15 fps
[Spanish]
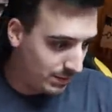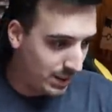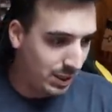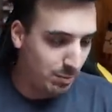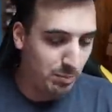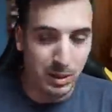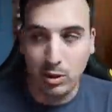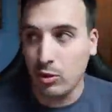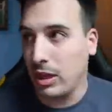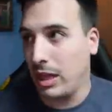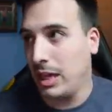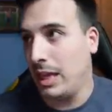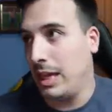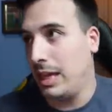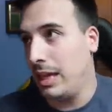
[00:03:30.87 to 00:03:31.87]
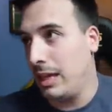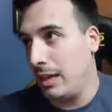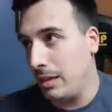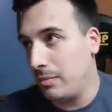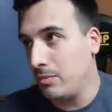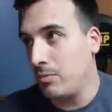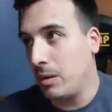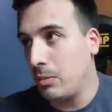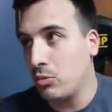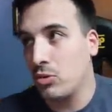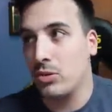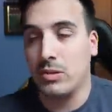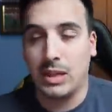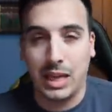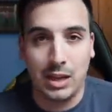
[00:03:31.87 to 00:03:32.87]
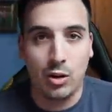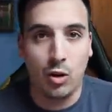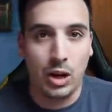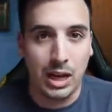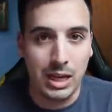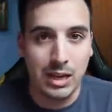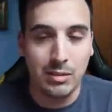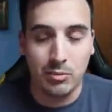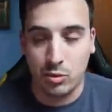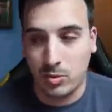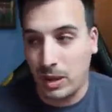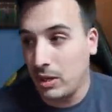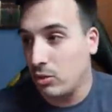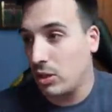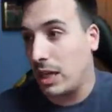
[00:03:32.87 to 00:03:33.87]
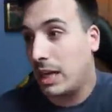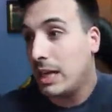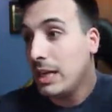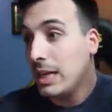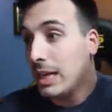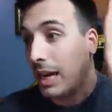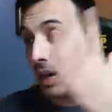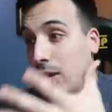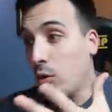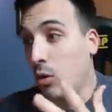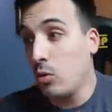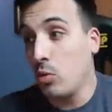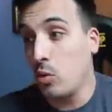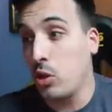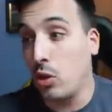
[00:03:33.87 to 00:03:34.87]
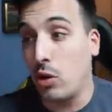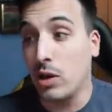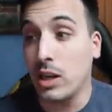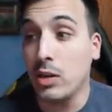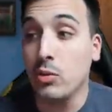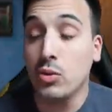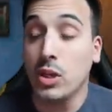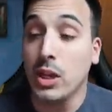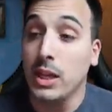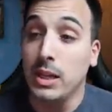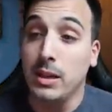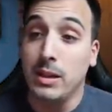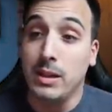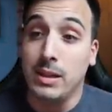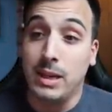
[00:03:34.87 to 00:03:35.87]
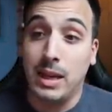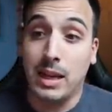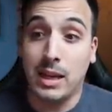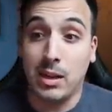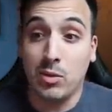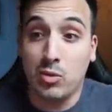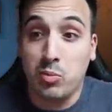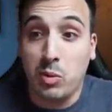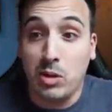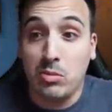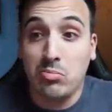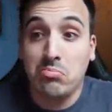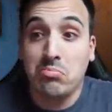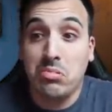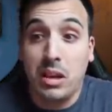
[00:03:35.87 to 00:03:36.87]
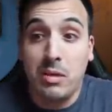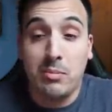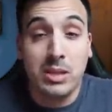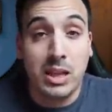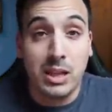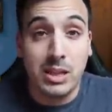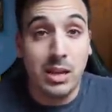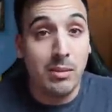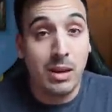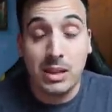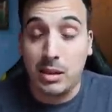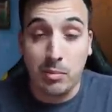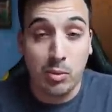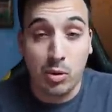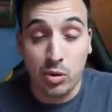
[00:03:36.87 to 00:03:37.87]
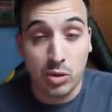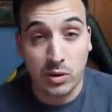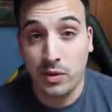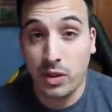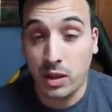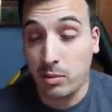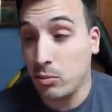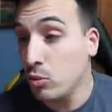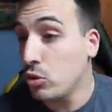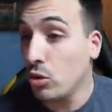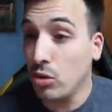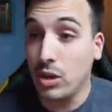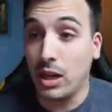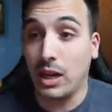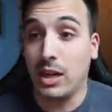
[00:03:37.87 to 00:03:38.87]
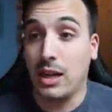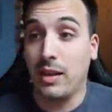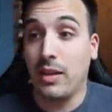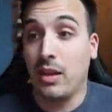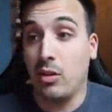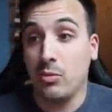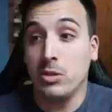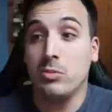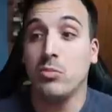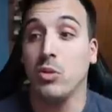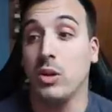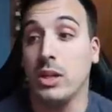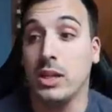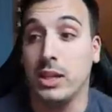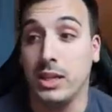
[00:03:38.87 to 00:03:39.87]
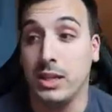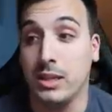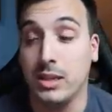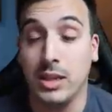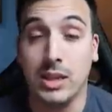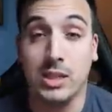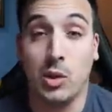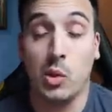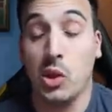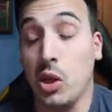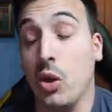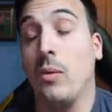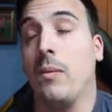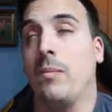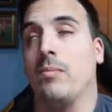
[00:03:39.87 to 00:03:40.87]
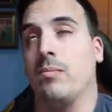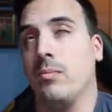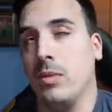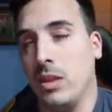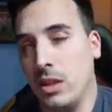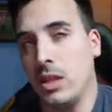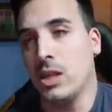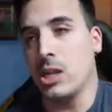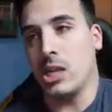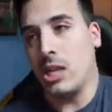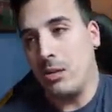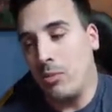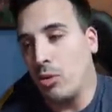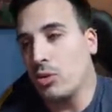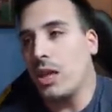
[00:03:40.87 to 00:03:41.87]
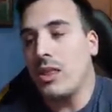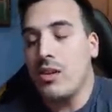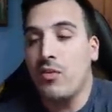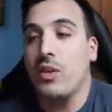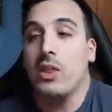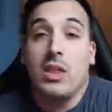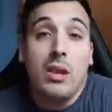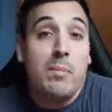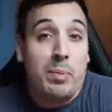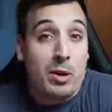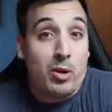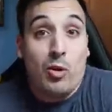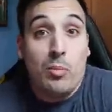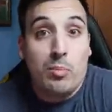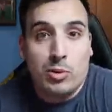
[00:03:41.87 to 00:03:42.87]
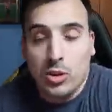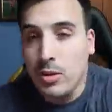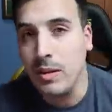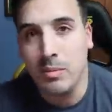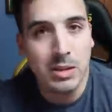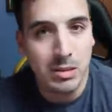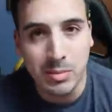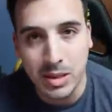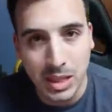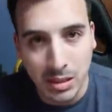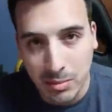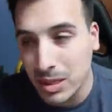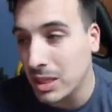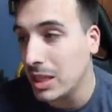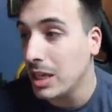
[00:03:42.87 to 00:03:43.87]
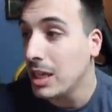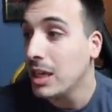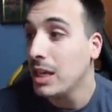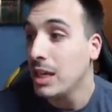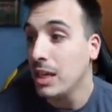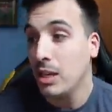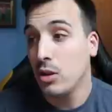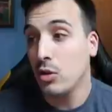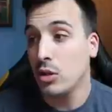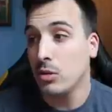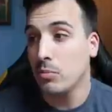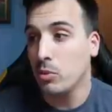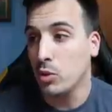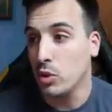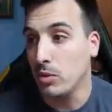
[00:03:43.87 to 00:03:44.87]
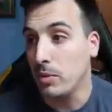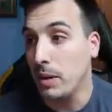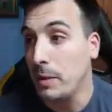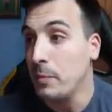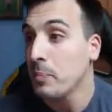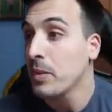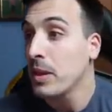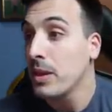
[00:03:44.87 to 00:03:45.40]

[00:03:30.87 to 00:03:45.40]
Y espero que, vamos, que no la liemos, ¿vale? O sea, ganó 1-0 el Reus. El Reus, bueno, está en mitad de tabla, tampoco nos afecta mucho. Y ahora nada, lo mismo, eh, tiene esa opción remota, difícil, pero no imposible. Matemáticamente no es imposible.